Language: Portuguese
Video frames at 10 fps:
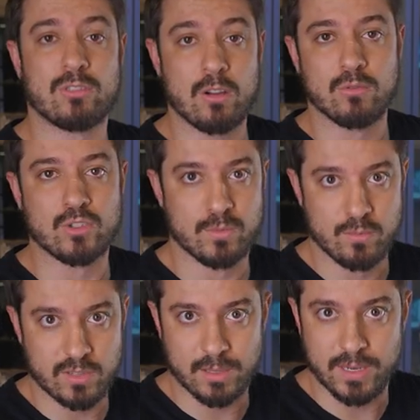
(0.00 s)
Eu tenho um
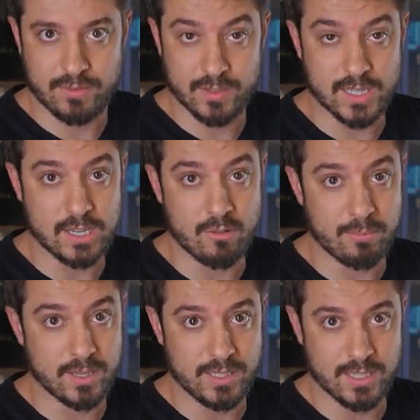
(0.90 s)
notebook também que fica aqui com a
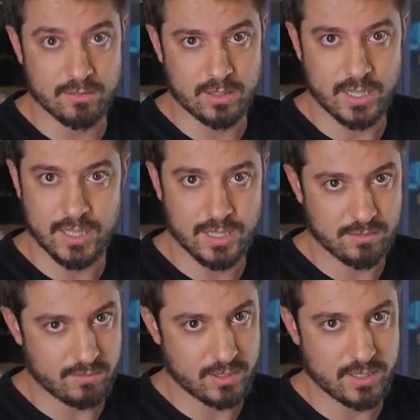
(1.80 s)
planilha do trader,
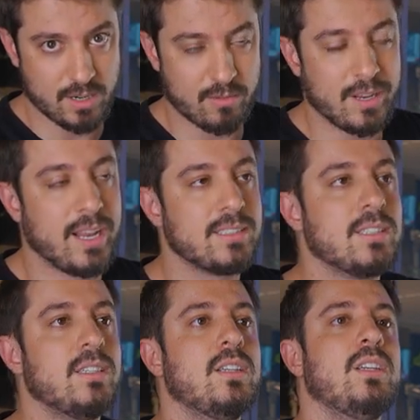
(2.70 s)
você já
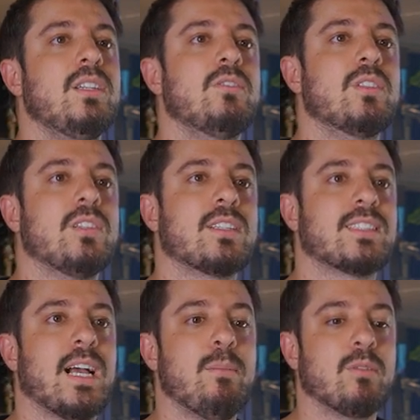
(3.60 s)
conhece, você já
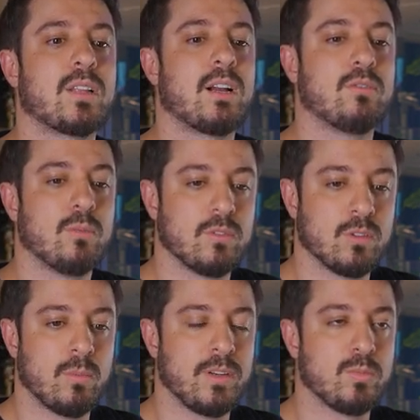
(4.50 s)
sabe. eu trago
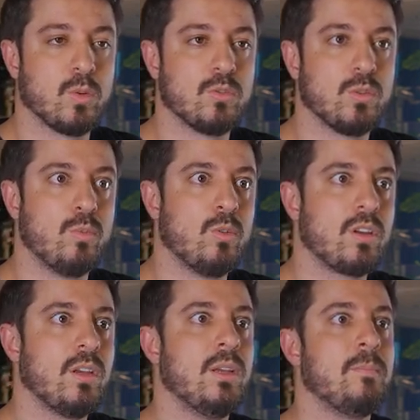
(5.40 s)
normalmente meu
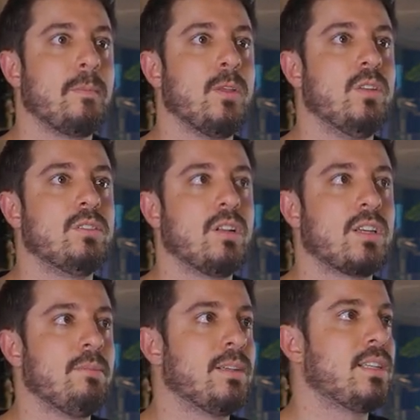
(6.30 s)
notebook. e Eu deixo ele
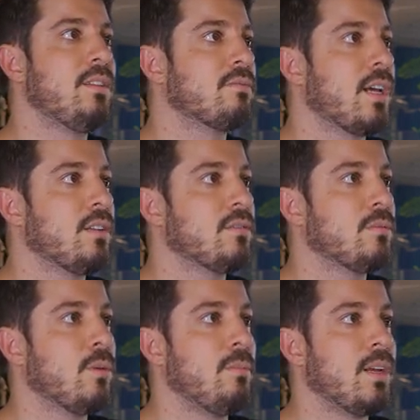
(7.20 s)
aqui, mas ele não está
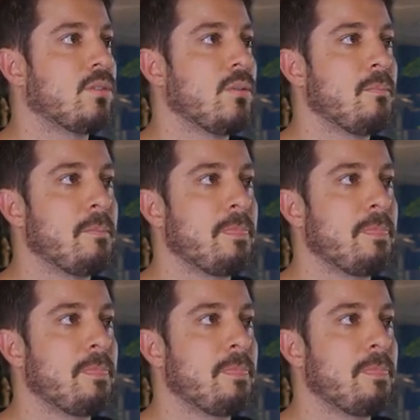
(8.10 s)
no momento.